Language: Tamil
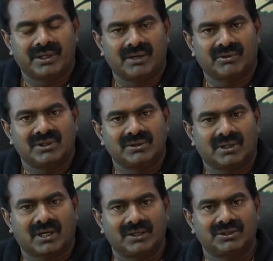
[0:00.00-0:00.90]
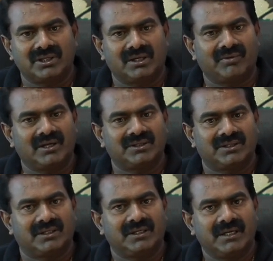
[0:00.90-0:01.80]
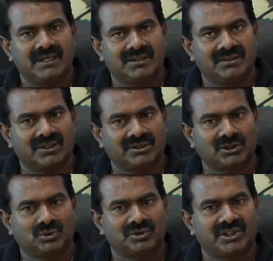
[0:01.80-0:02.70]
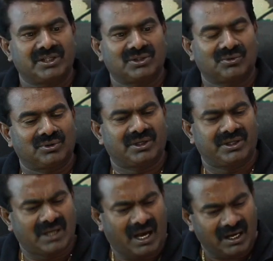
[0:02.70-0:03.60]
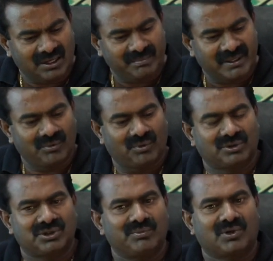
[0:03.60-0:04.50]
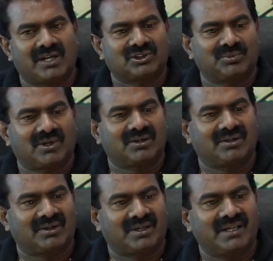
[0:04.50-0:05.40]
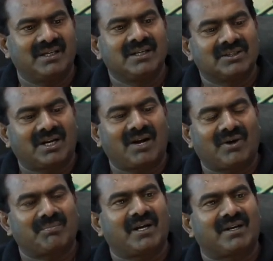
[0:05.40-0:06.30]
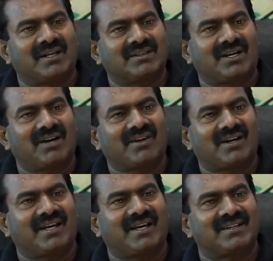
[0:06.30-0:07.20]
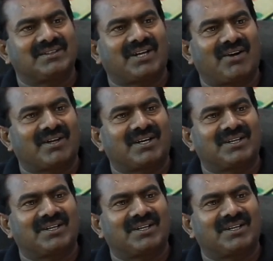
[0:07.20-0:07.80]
இங்கே வந்து இந்த கருத்தியல் வெல்லுது இது இந்த தத்துவத்தை ஏற்றுக்கொண்டு யாருமே ஒரு திமுக அதிமுக இருக்கிறவங்கிட்ட திராவிடம்னா என்ன திராவிடர்னா யார் திராவிட